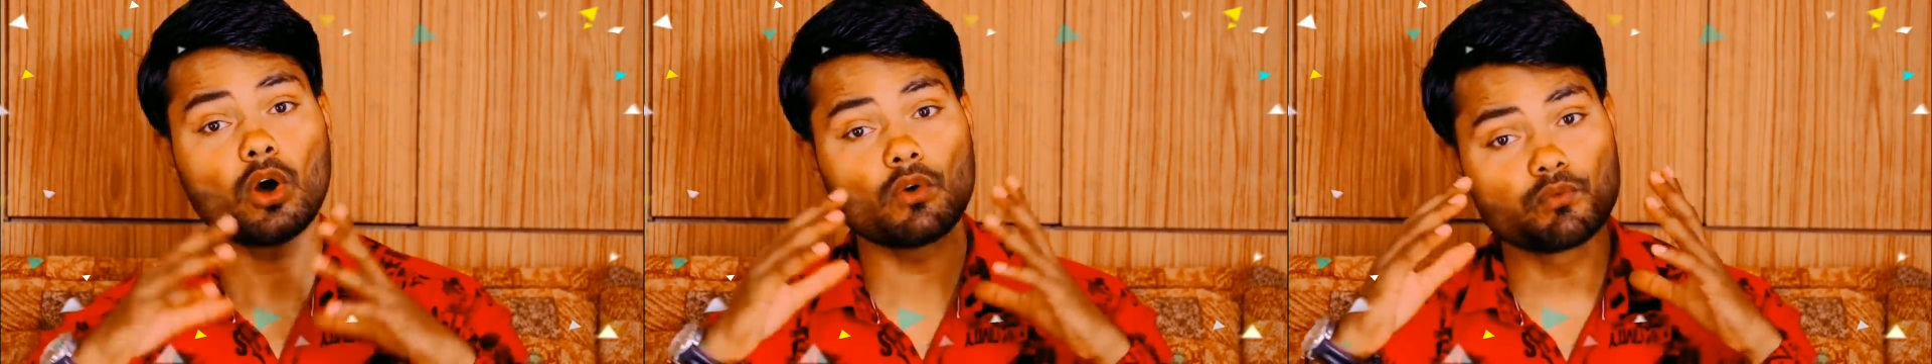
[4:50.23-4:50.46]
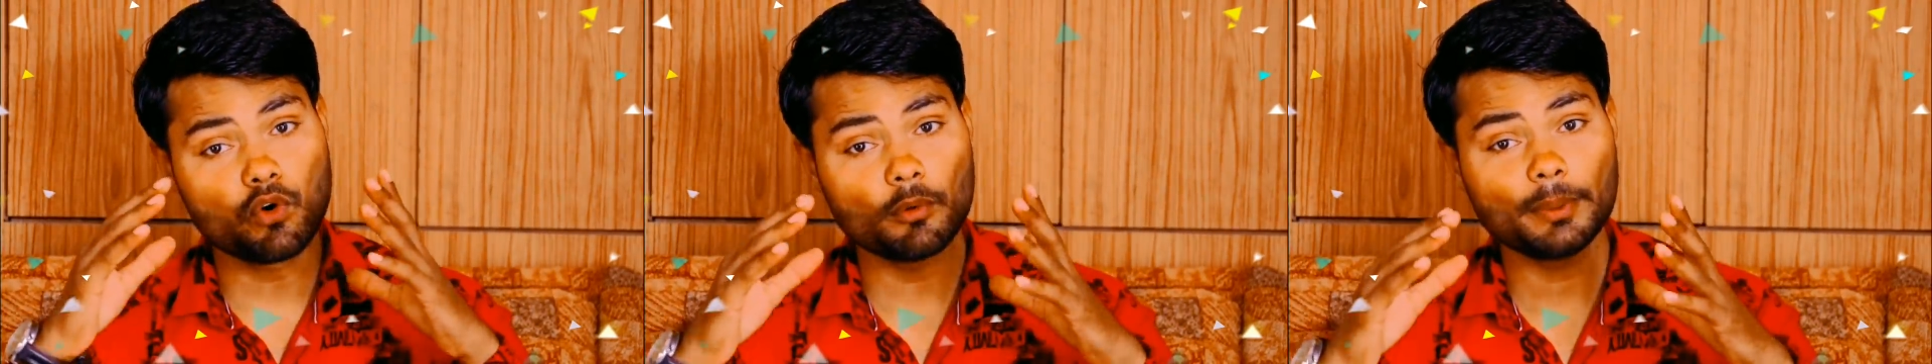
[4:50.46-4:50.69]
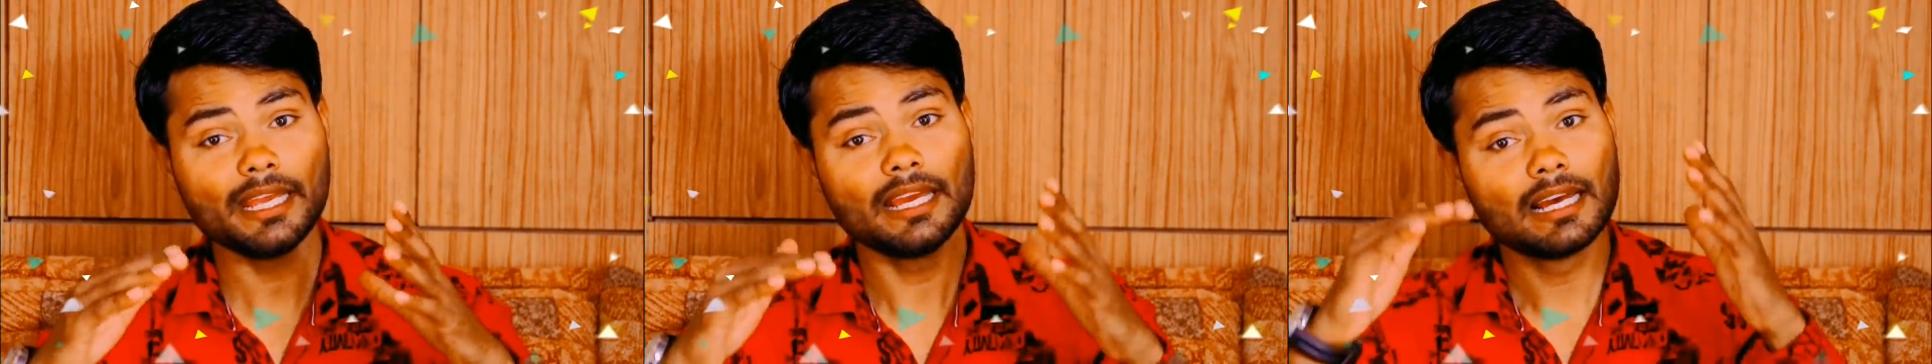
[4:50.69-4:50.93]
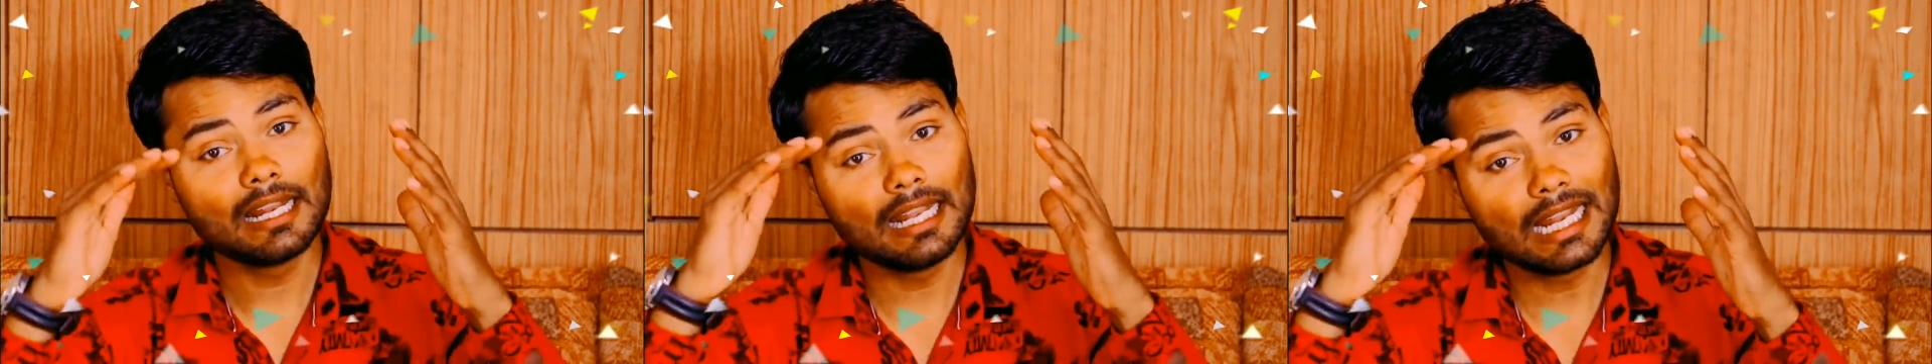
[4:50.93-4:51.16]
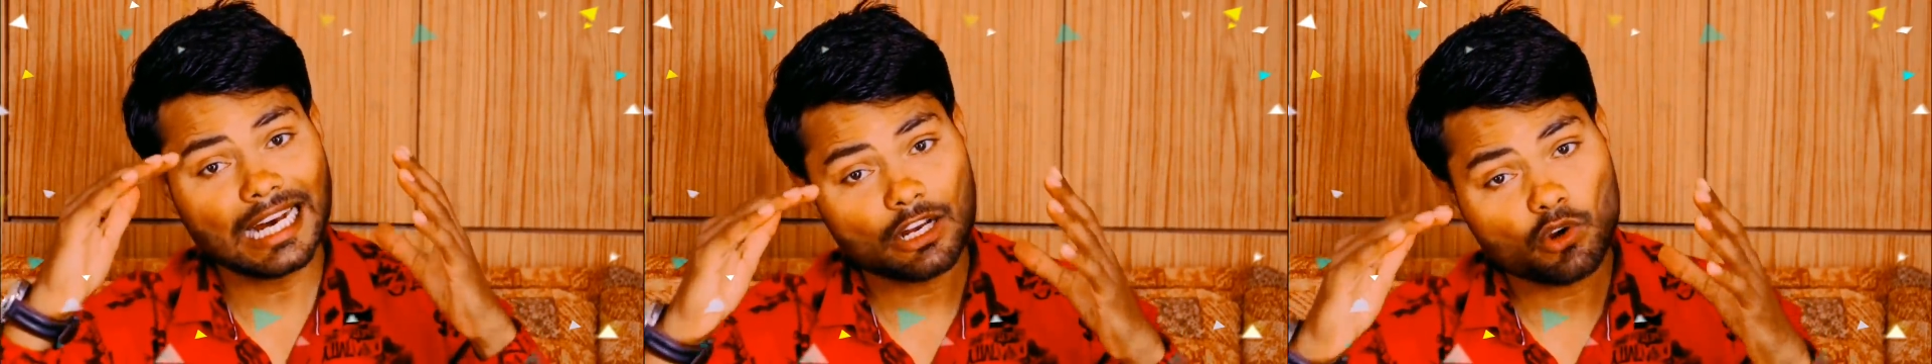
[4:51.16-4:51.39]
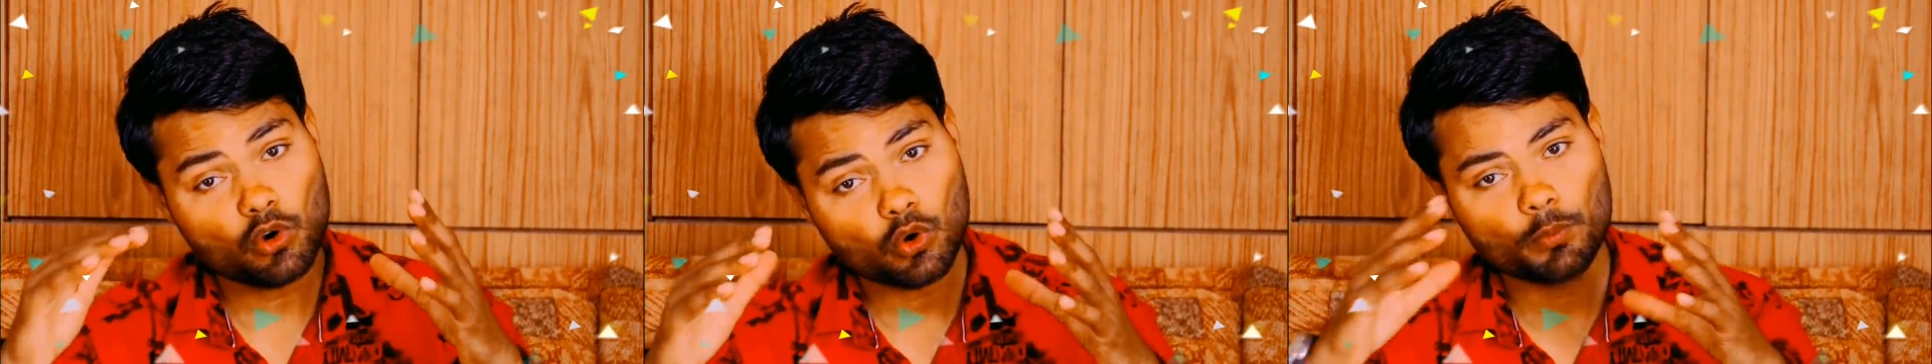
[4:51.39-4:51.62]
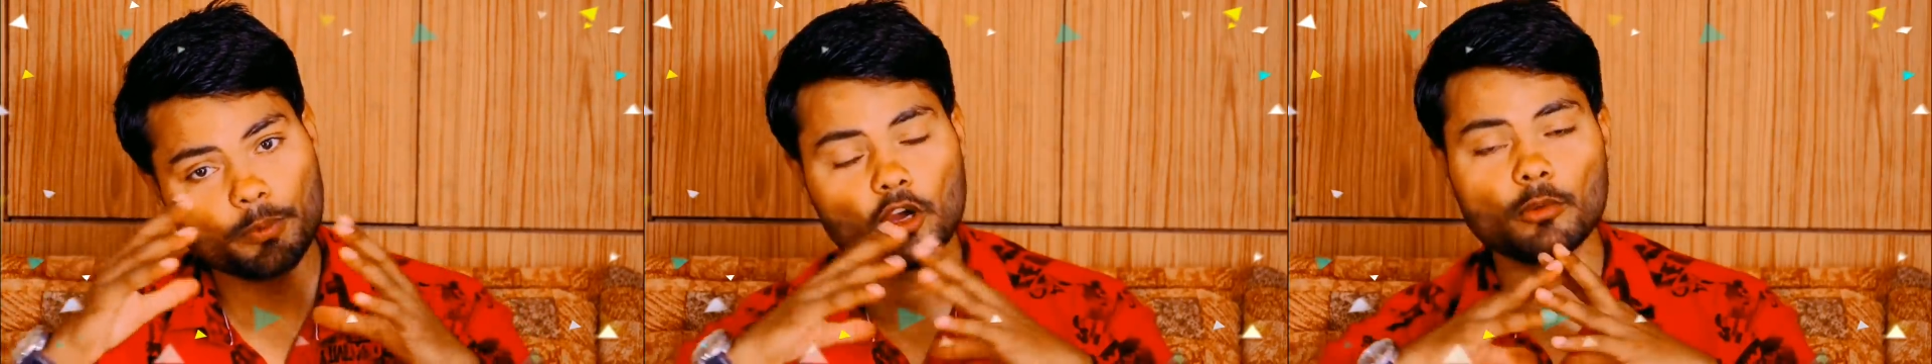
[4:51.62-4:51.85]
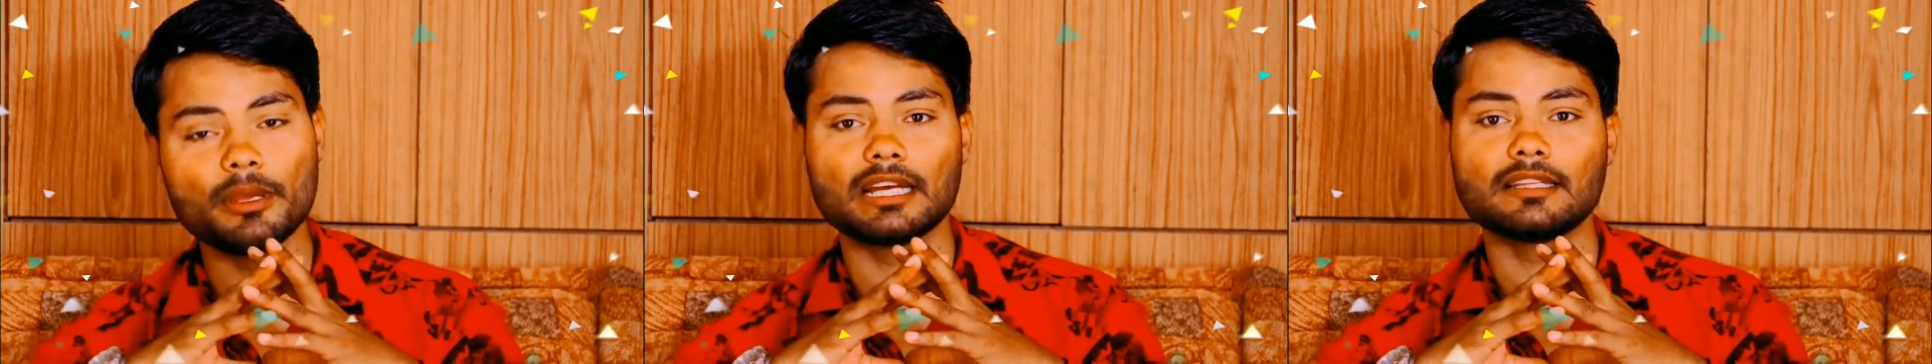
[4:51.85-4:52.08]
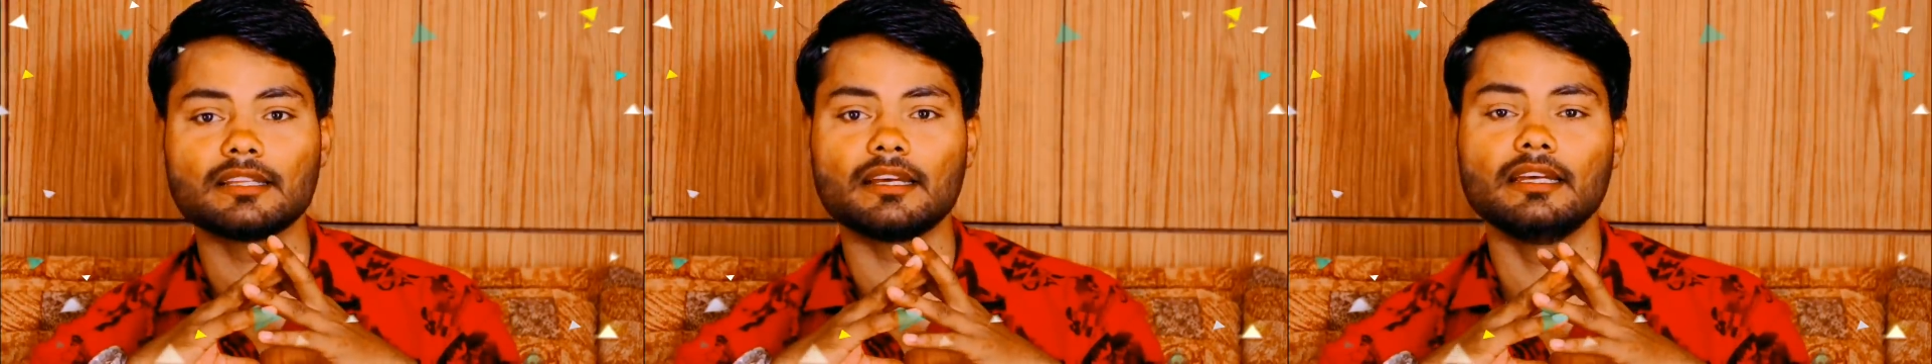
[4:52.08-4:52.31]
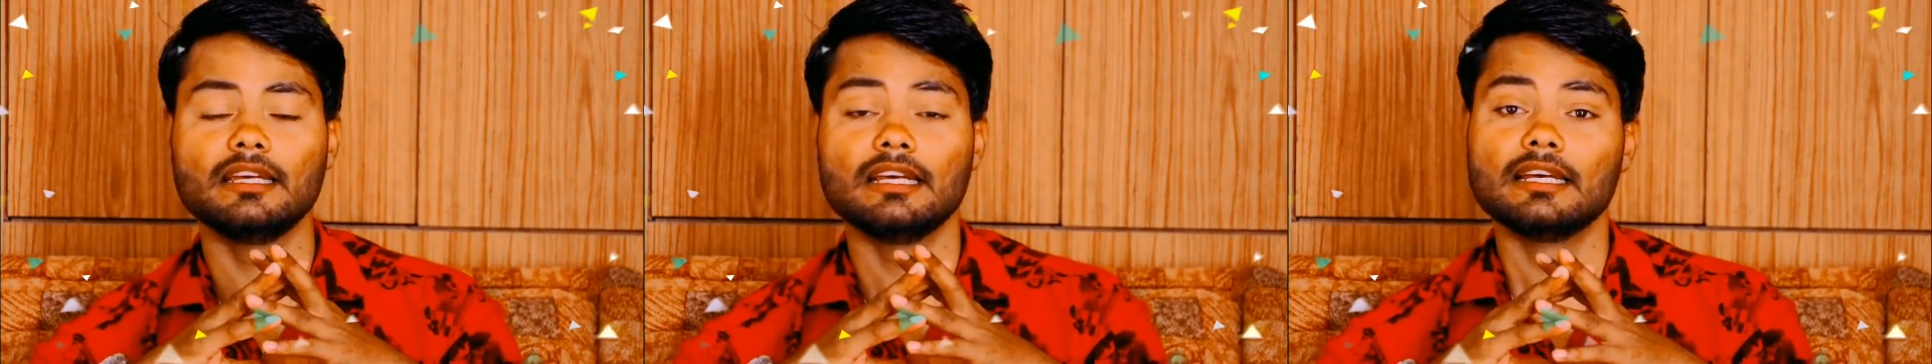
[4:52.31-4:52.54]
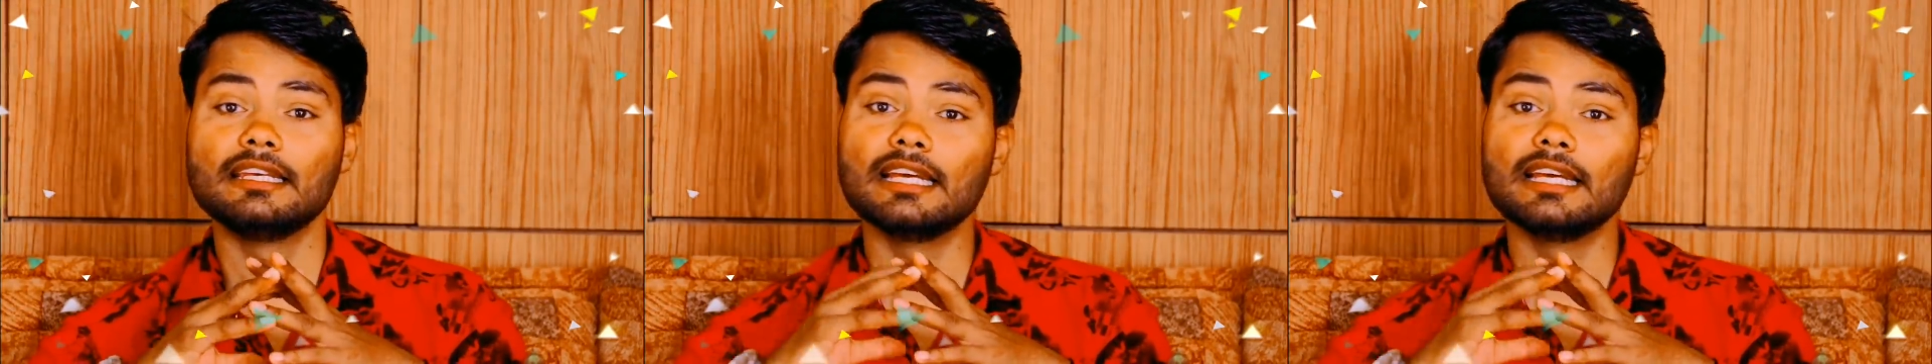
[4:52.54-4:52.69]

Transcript: और वो भी लाखों रुपयों में आता है